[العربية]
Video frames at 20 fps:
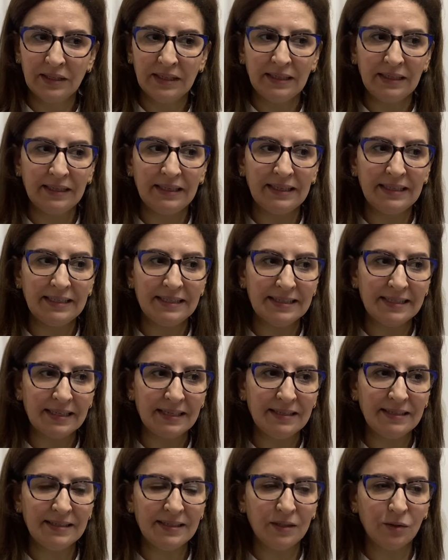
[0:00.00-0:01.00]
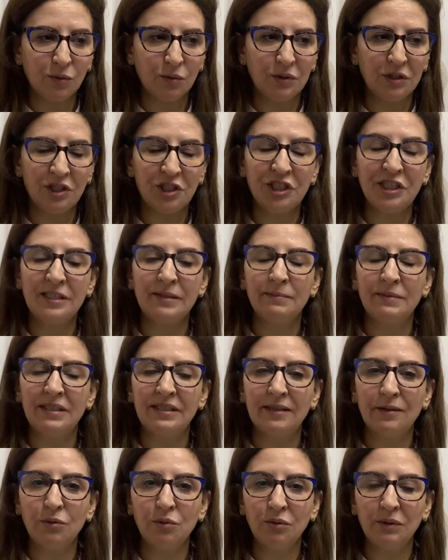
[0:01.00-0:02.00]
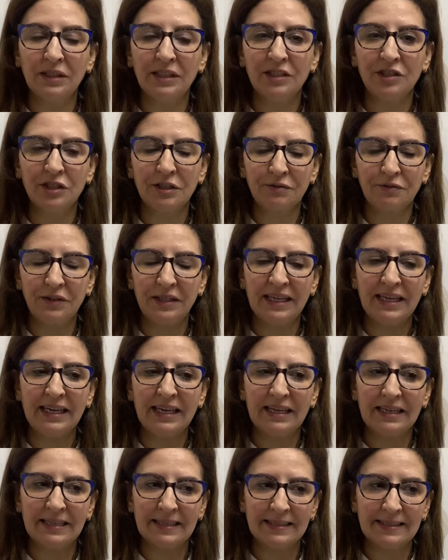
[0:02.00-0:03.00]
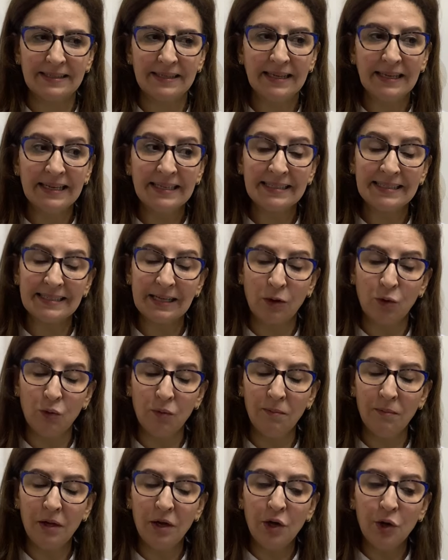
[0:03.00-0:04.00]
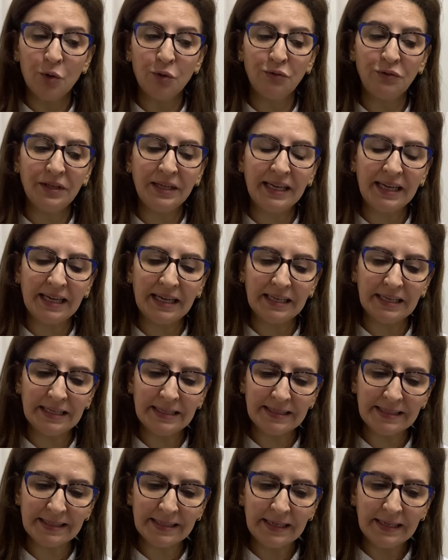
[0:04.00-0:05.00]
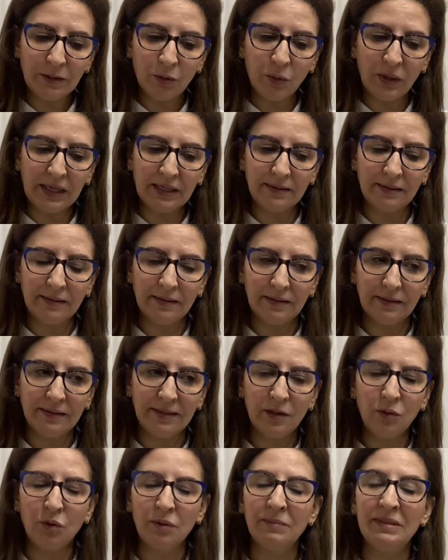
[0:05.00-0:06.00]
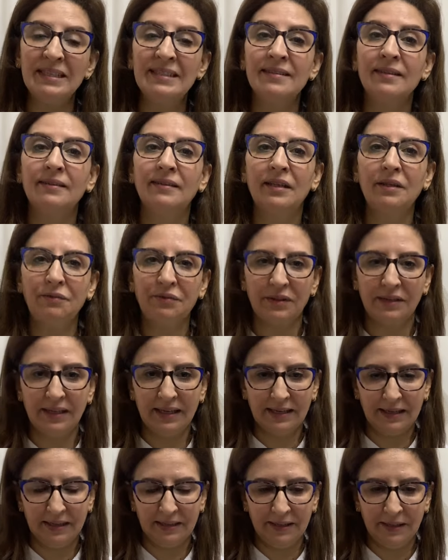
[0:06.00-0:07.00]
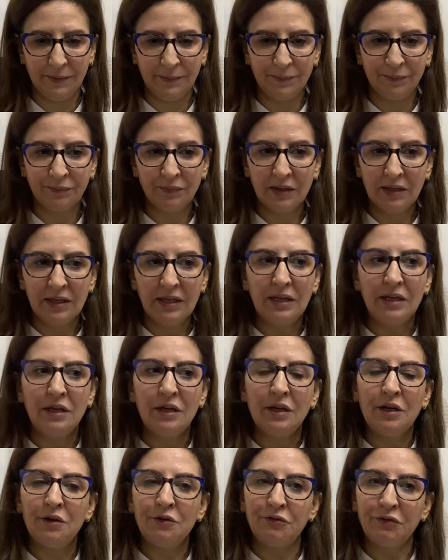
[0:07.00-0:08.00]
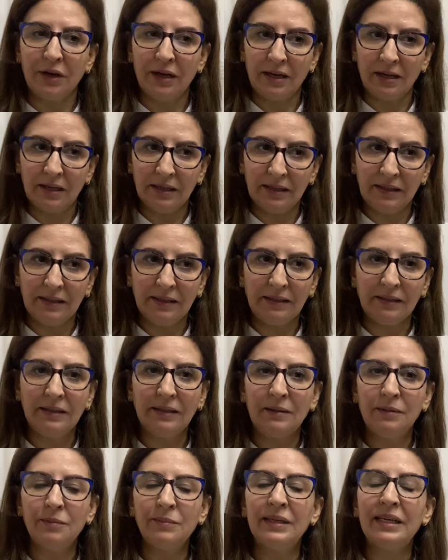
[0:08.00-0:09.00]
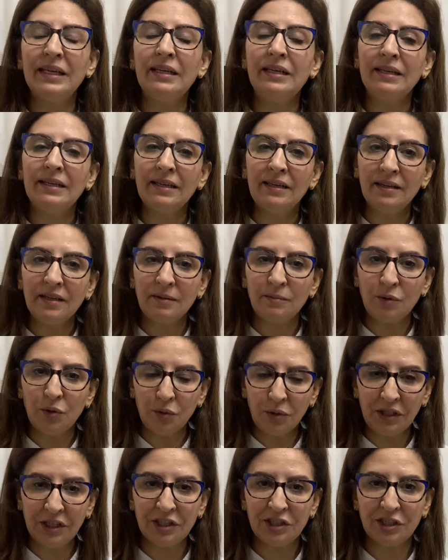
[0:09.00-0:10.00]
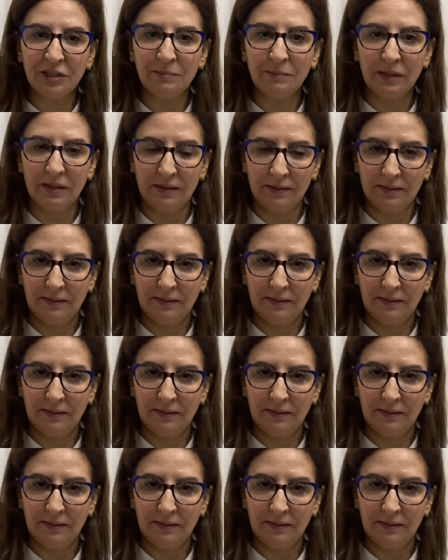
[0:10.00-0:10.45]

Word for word: الانسان تيكون الجسم ديالو ديجا في حاله صوم وفي حاله واحد النوع من التنظيف الداخلي فيمكن لينا نعملوا حجامه